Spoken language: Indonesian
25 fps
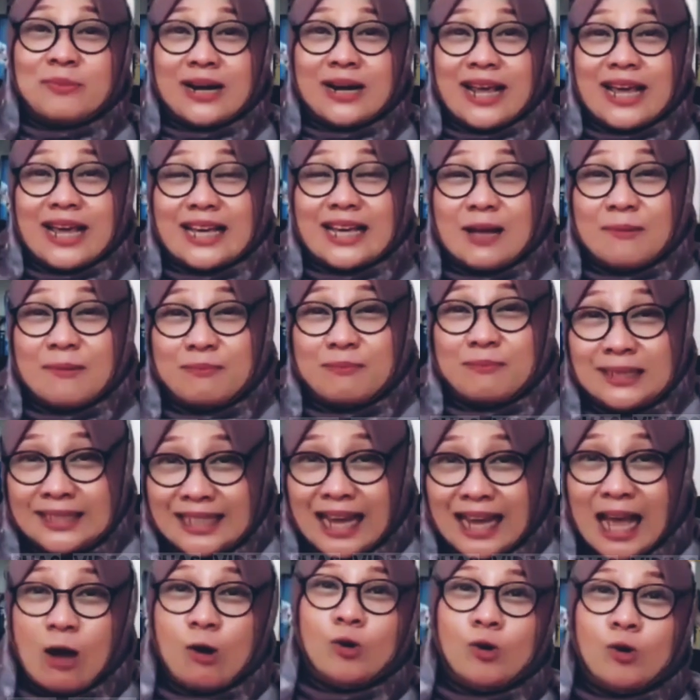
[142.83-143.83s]
mereka
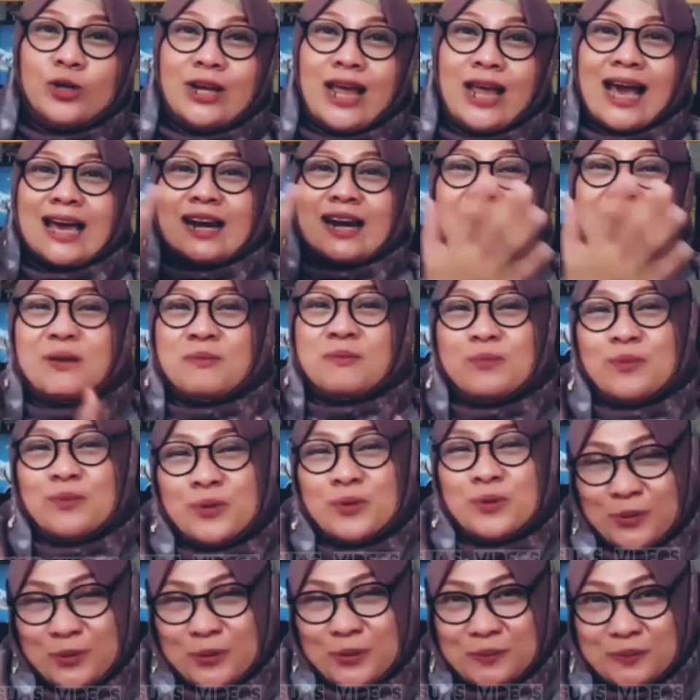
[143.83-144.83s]
menjauh
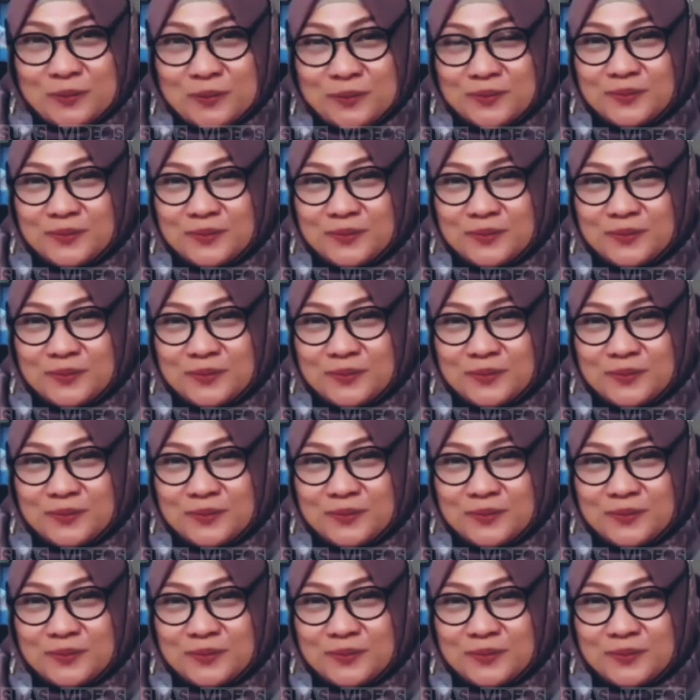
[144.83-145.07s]
darimu.